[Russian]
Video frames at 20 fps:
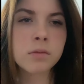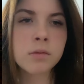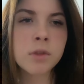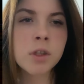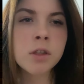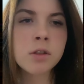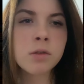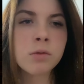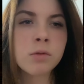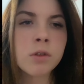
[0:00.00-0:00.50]

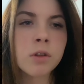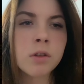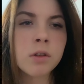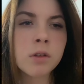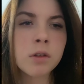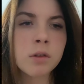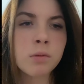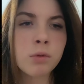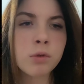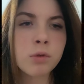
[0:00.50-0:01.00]
Я
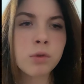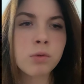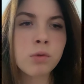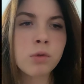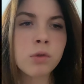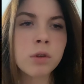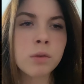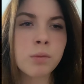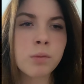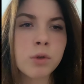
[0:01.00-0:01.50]
студентка, работаю
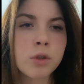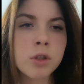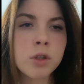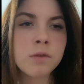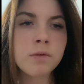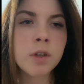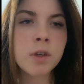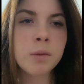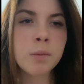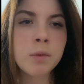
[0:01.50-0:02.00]
как
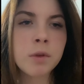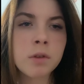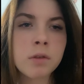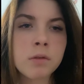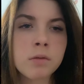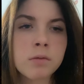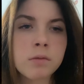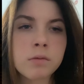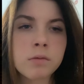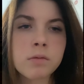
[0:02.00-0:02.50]
рабочий временно.
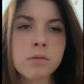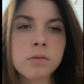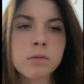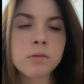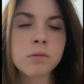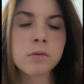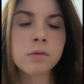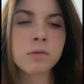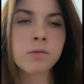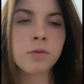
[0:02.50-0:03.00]

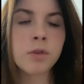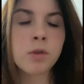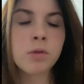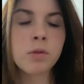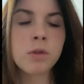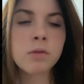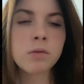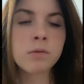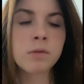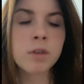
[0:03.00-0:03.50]
В
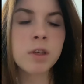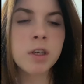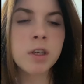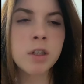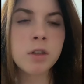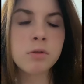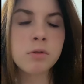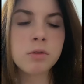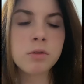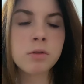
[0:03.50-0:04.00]
июле
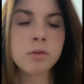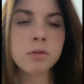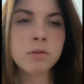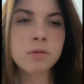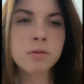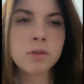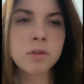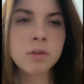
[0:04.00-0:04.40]
увольняюсь.